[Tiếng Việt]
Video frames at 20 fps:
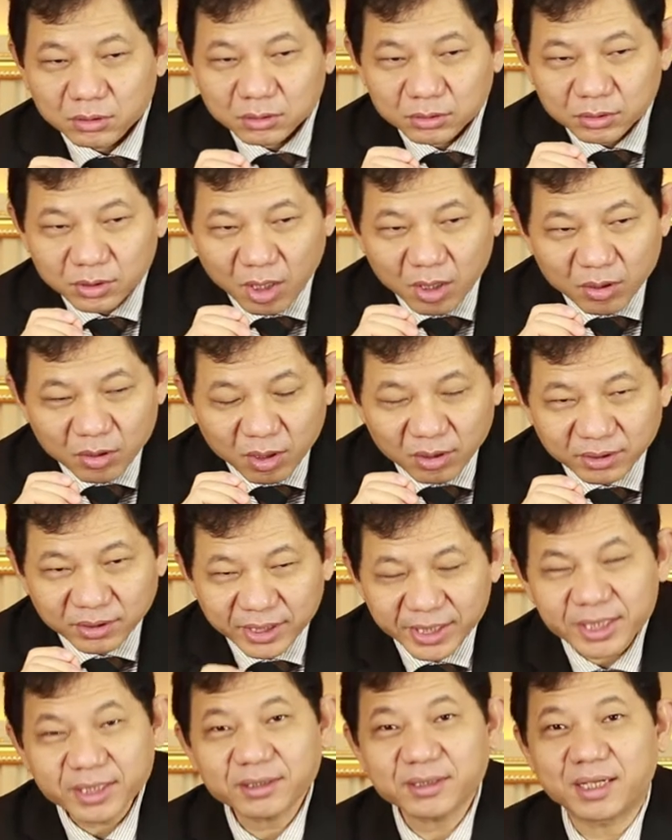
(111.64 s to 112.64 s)
nó có
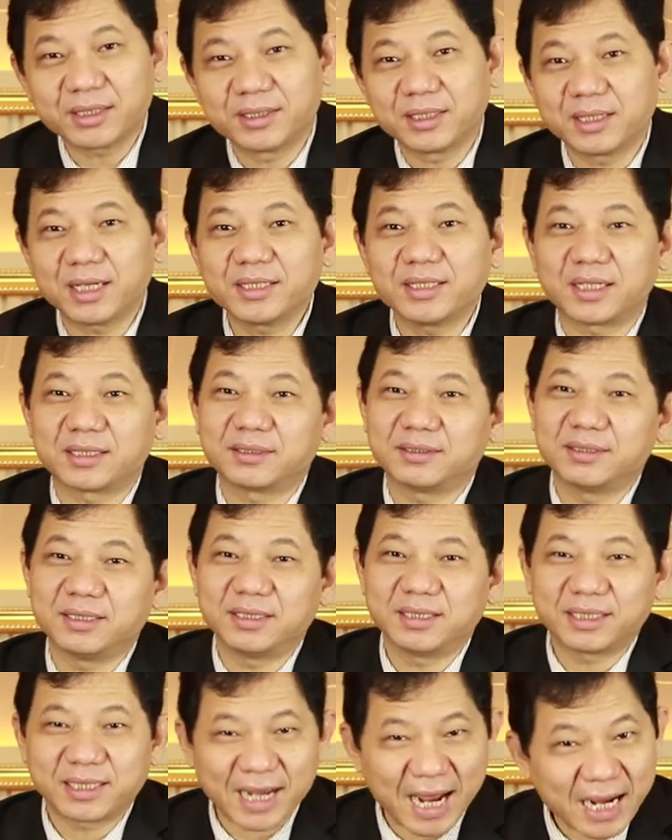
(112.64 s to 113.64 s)
tiết ra những cái dịch
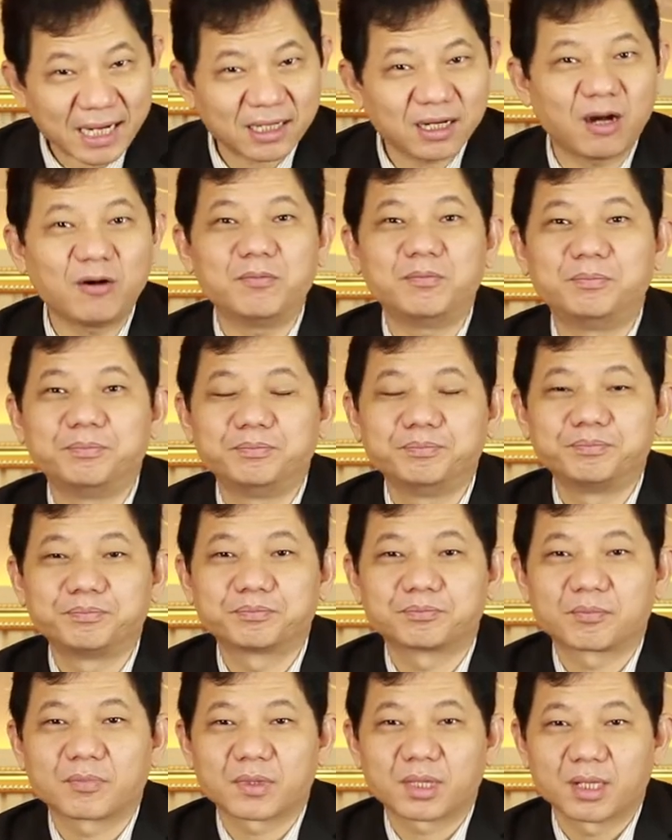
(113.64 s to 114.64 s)
gì khác không
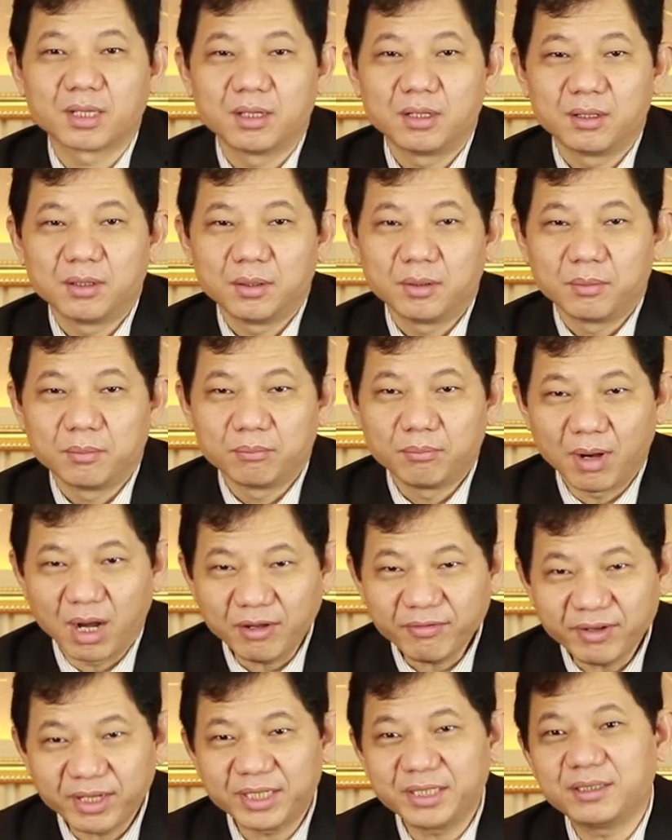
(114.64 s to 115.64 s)

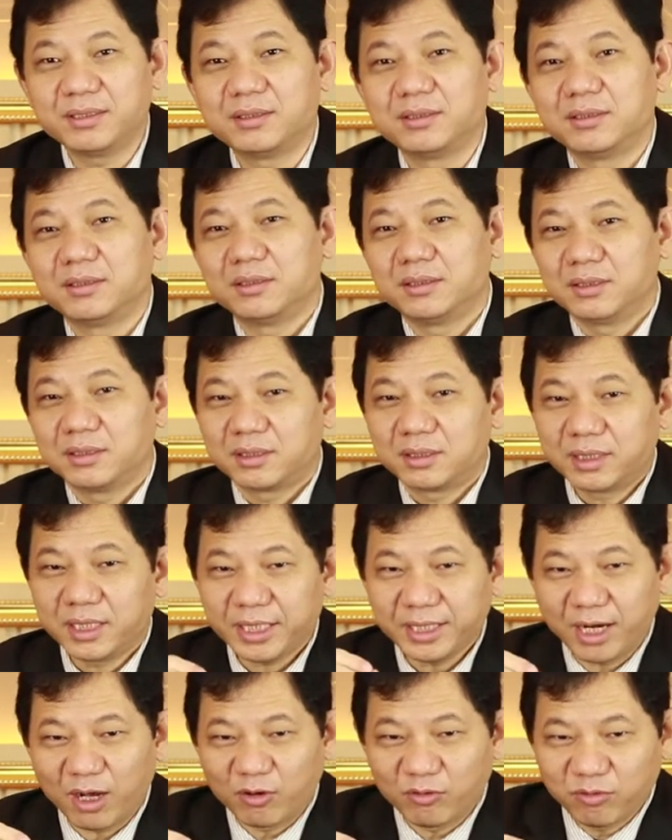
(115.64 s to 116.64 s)
bởi vì
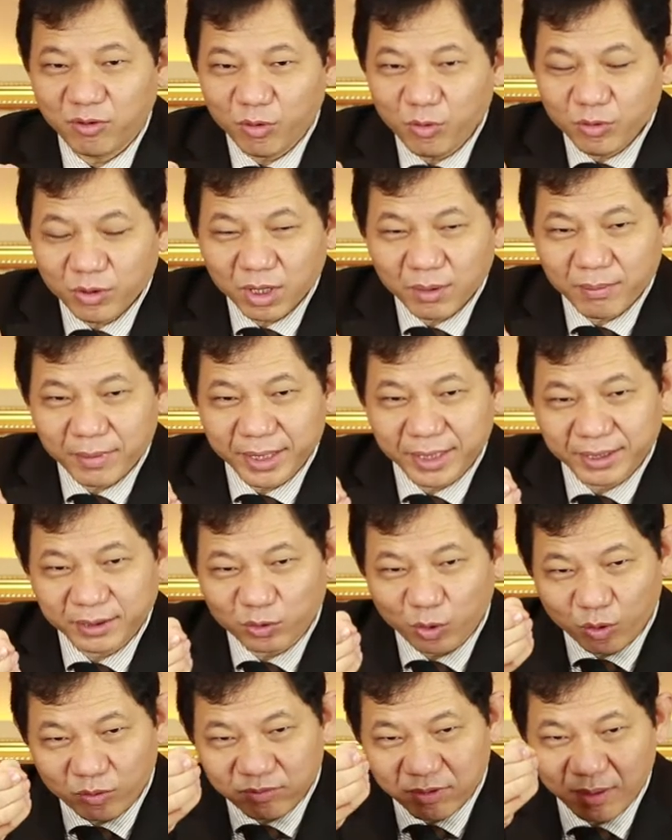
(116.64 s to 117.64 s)
khi đầu vú nó bị
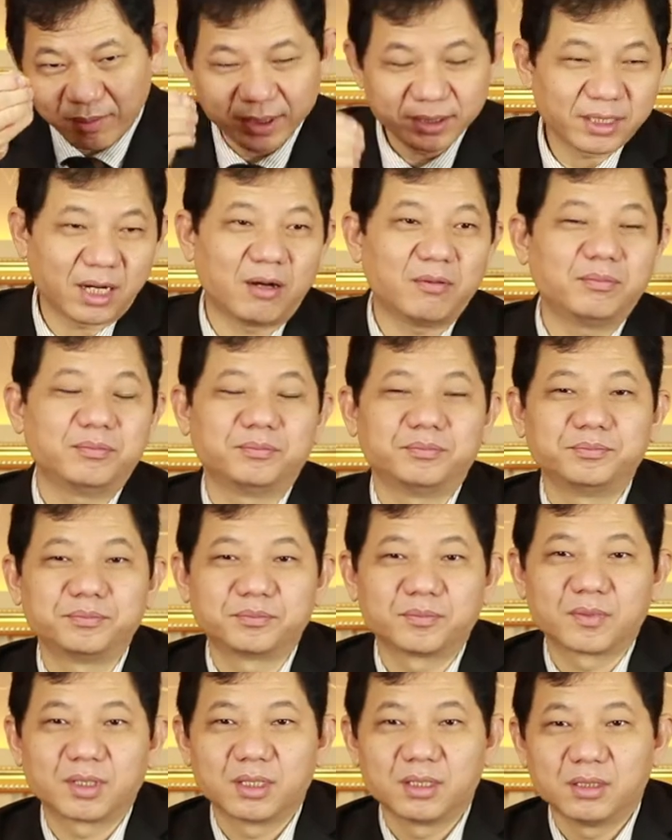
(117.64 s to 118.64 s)
tuột vào bên trong
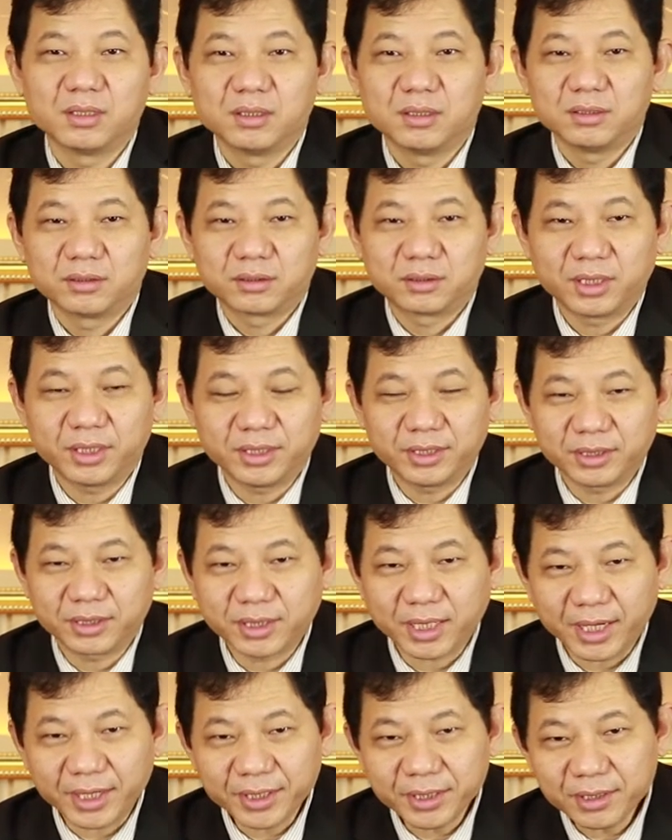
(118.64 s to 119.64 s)
thì
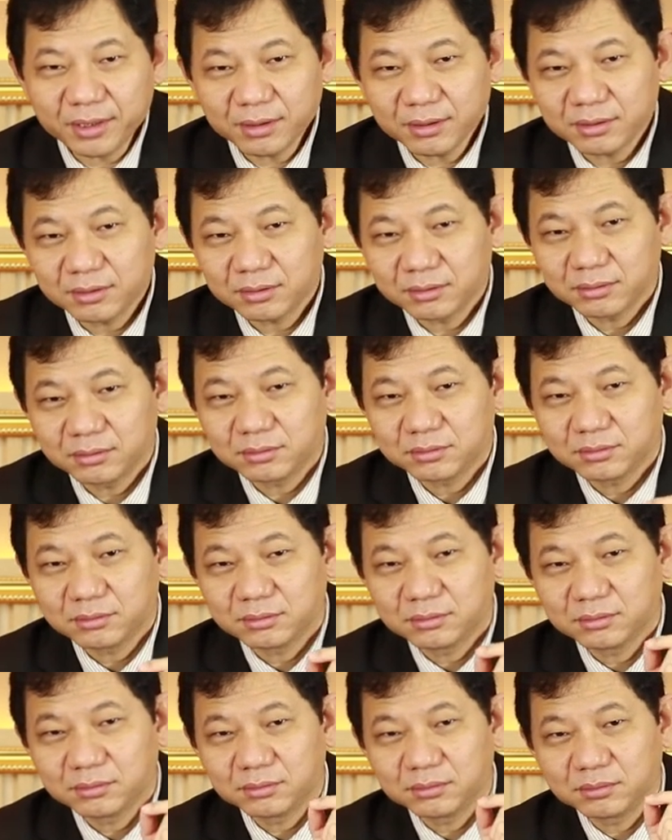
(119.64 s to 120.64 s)
cái
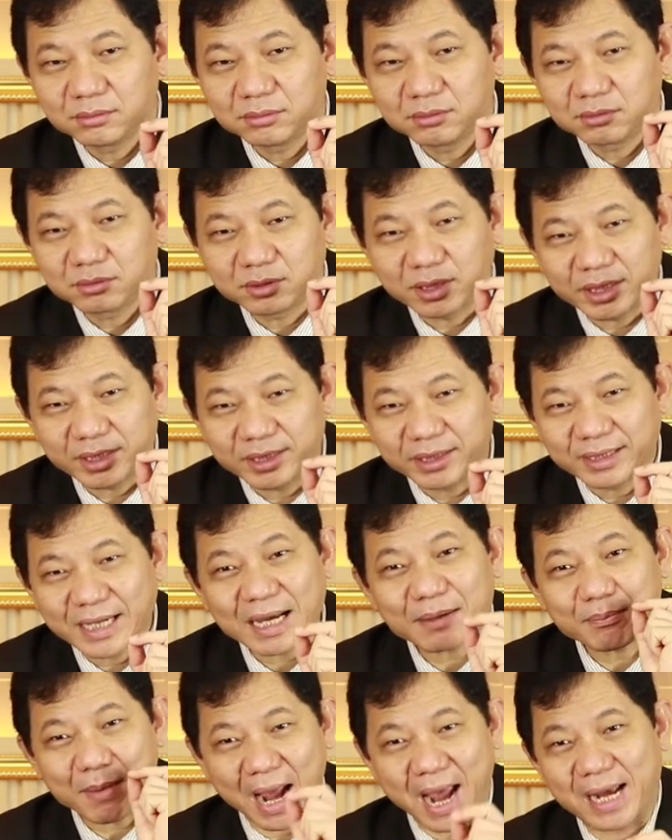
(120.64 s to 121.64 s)
thì
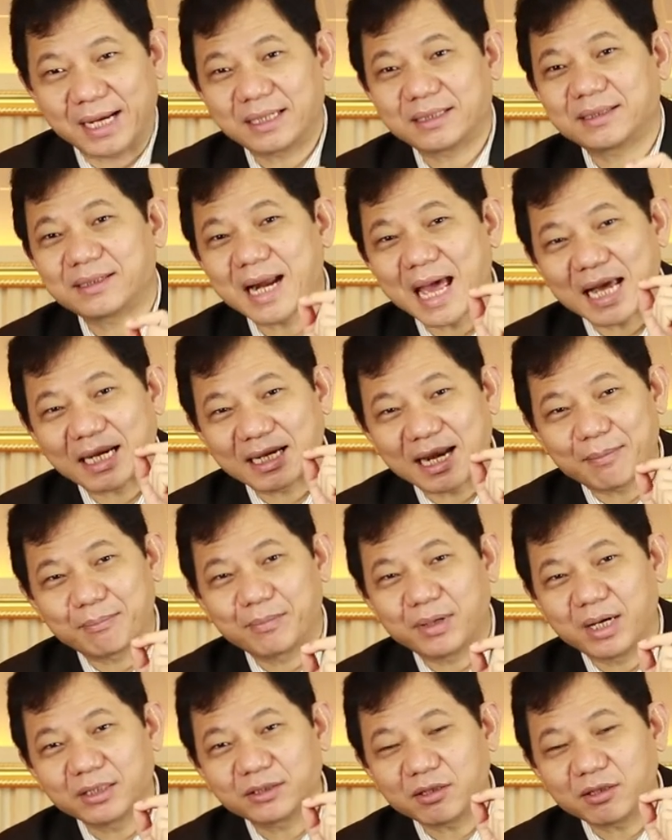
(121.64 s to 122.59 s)
các bạn đang nằm ở